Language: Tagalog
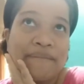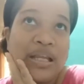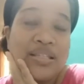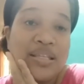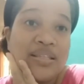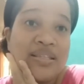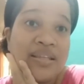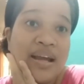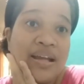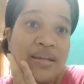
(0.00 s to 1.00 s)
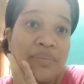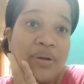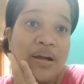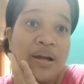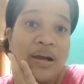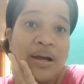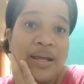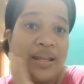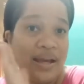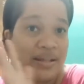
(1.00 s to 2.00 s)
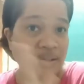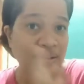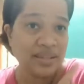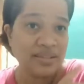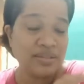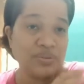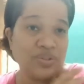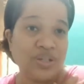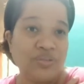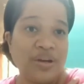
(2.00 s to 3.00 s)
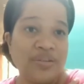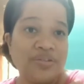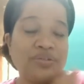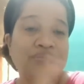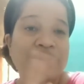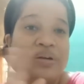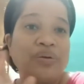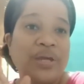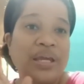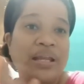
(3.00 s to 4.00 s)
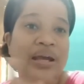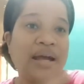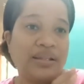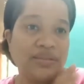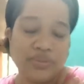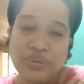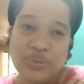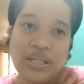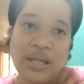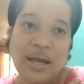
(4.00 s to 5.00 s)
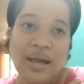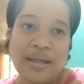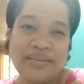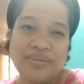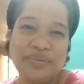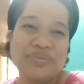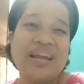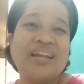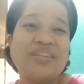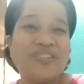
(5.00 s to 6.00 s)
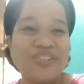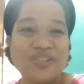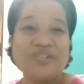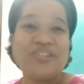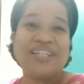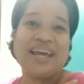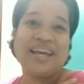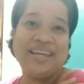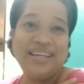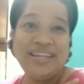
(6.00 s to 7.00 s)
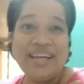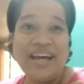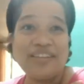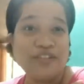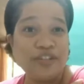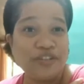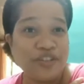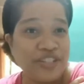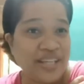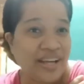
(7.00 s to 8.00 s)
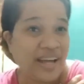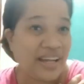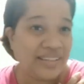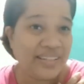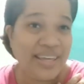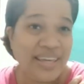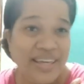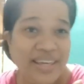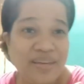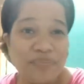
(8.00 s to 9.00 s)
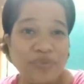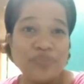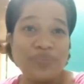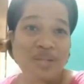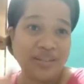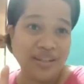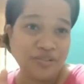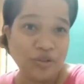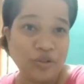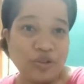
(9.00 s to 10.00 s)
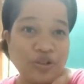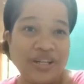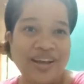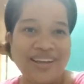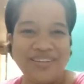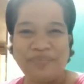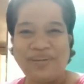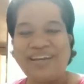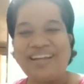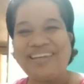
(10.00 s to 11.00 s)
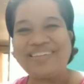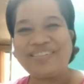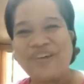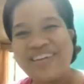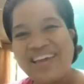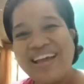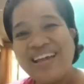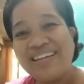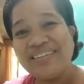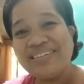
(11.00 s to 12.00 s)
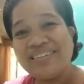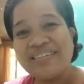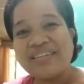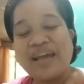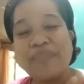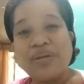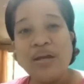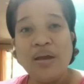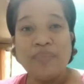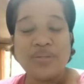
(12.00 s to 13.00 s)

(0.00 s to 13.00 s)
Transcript: Nag-CT scan, MRI, lahat ng test noong January. So far, okay lahat. Good lahat. So, sana tuloy-tuloy na. At tuloy-tuloy ng ating improvement at ang tuloy-tuloy ng ating pag-ibig. So, ayun. Sisikapin.